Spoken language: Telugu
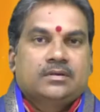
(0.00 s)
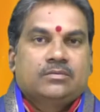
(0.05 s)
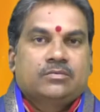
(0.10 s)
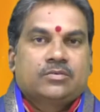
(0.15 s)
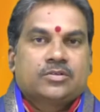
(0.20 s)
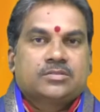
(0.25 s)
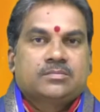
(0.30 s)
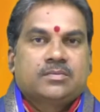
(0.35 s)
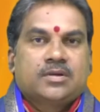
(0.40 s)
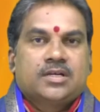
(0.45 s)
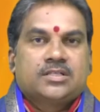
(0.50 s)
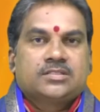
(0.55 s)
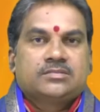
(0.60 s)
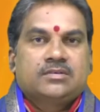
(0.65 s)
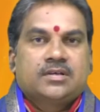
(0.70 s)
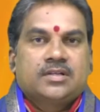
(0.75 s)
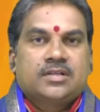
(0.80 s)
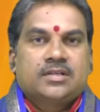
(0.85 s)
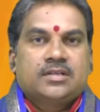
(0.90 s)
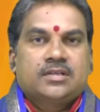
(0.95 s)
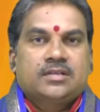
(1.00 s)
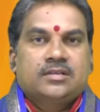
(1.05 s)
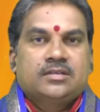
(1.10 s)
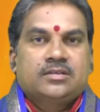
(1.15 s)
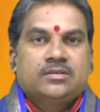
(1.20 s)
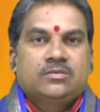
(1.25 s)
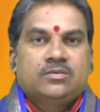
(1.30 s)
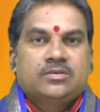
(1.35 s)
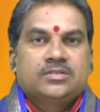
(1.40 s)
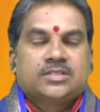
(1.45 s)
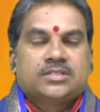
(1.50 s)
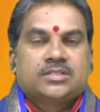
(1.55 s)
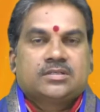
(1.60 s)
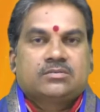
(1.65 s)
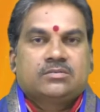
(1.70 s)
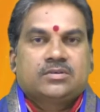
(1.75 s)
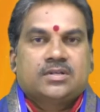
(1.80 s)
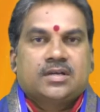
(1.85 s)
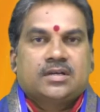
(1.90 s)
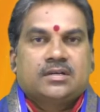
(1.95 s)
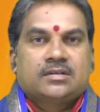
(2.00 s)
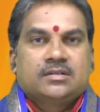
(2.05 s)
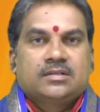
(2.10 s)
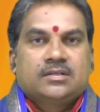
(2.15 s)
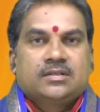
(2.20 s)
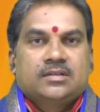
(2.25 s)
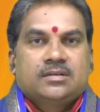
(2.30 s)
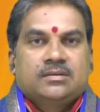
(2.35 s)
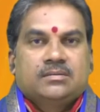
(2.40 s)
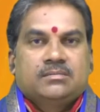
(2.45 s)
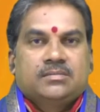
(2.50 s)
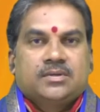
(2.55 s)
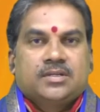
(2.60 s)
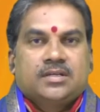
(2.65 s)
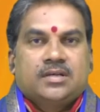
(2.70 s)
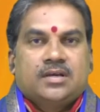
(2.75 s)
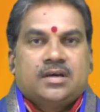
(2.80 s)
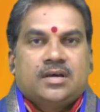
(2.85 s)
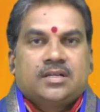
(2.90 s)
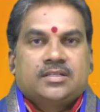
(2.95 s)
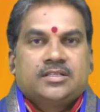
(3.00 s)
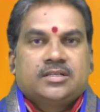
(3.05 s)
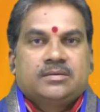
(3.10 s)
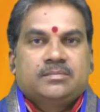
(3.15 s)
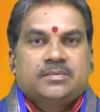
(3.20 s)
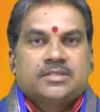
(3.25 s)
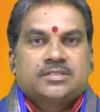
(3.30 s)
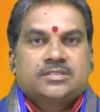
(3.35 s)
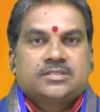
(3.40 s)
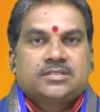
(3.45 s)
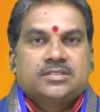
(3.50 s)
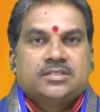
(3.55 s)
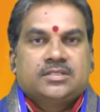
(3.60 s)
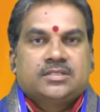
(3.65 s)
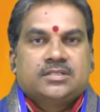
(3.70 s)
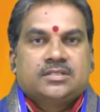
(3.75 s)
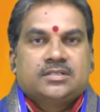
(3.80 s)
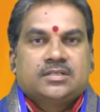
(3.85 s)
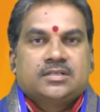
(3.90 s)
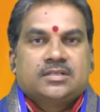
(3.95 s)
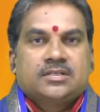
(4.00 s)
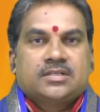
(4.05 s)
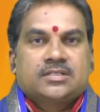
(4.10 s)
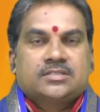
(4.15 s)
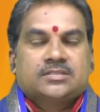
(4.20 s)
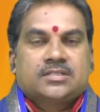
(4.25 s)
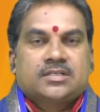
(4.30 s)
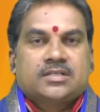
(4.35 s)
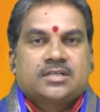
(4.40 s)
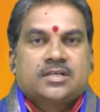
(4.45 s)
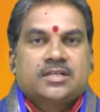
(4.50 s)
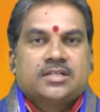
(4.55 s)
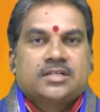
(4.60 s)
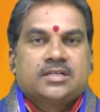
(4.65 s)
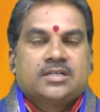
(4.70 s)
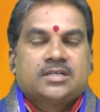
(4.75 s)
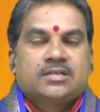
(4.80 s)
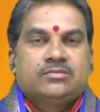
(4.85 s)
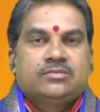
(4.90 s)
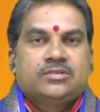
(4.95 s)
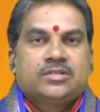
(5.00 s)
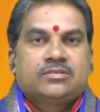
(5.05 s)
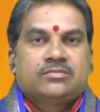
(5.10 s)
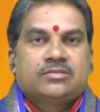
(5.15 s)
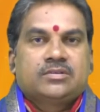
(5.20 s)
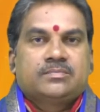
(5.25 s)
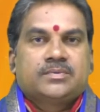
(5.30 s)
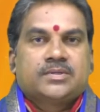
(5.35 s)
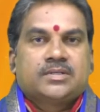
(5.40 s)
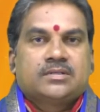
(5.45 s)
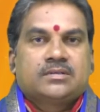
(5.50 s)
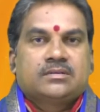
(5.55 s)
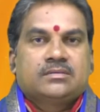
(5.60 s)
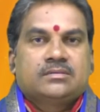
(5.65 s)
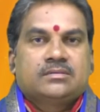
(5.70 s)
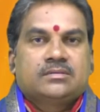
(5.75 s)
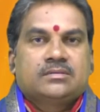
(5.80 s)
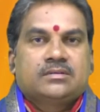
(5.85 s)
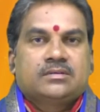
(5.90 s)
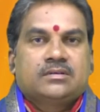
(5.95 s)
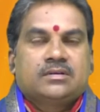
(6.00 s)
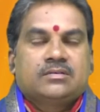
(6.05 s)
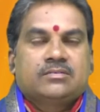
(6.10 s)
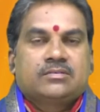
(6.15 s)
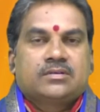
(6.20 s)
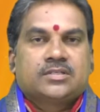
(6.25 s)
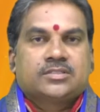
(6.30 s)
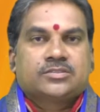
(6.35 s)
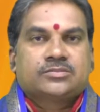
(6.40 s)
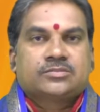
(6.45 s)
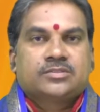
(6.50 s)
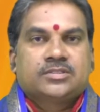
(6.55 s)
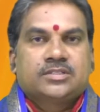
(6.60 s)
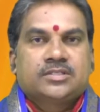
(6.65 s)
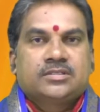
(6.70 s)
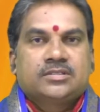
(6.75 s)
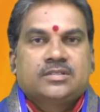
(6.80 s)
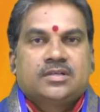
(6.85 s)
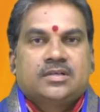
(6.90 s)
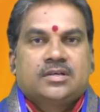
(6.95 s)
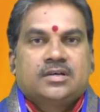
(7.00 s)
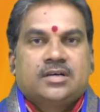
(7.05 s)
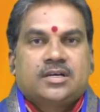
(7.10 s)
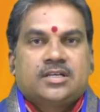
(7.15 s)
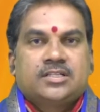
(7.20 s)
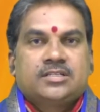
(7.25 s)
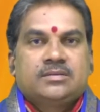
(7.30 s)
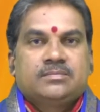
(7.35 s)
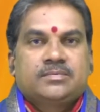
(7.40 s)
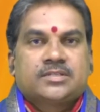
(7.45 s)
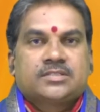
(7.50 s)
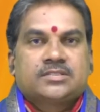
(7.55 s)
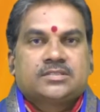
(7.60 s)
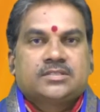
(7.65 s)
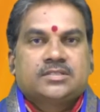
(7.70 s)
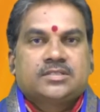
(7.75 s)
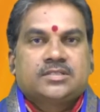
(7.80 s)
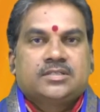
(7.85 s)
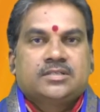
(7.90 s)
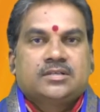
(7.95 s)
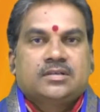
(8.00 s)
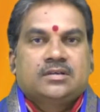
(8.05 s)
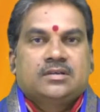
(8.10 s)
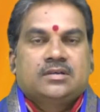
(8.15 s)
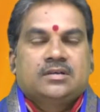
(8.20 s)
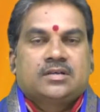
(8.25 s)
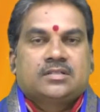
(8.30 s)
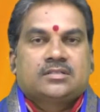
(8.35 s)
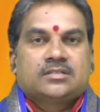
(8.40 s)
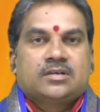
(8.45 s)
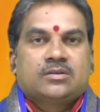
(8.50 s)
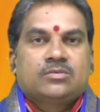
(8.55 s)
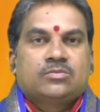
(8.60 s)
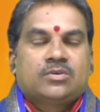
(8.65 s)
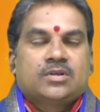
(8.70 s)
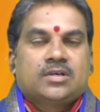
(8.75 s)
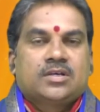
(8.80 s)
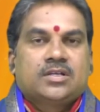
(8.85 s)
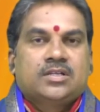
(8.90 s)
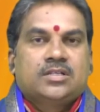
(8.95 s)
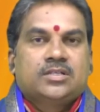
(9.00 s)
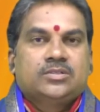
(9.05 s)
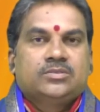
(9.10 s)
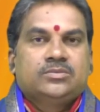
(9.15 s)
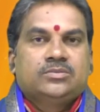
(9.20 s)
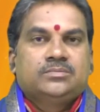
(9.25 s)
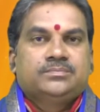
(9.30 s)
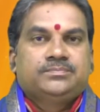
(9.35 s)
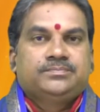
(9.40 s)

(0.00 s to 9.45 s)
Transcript: వృషభ రాశి వారికి ఈరోజంతా కూడా మరి ఆర్థిక పరిస్థితి కాస్త కఠినంగా ఉండేటువంటి అవకాశం ఉంది ఆర్థిక పరిస్థితి అంత అనుకూలంగా లేదు